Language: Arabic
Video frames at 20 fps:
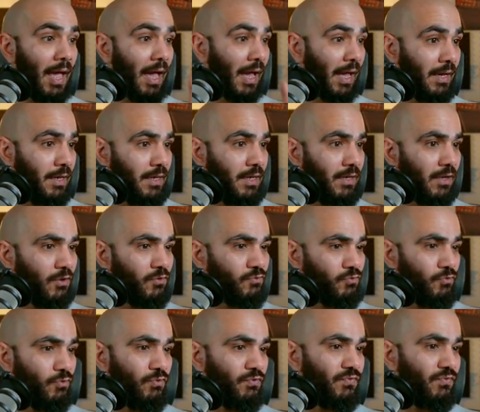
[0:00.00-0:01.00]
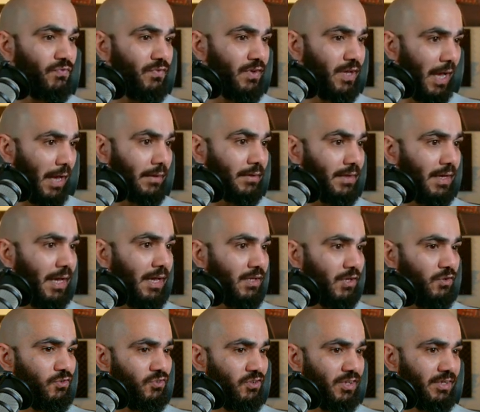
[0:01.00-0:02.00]
خلينا نشوف في عندي
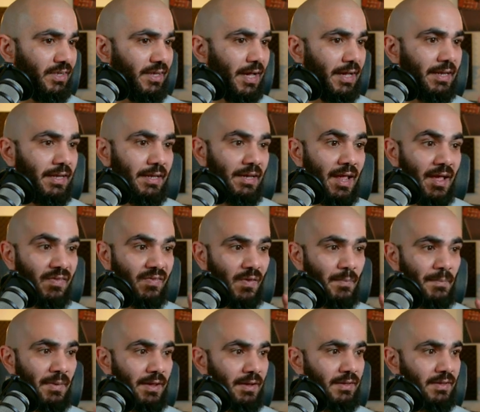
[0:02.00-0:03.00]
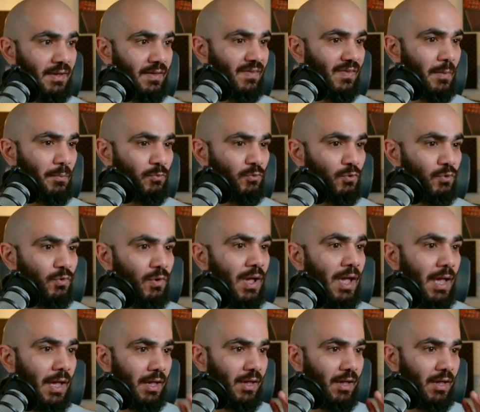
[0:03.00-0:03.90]
اي شيء ثاني لازم اني ثبته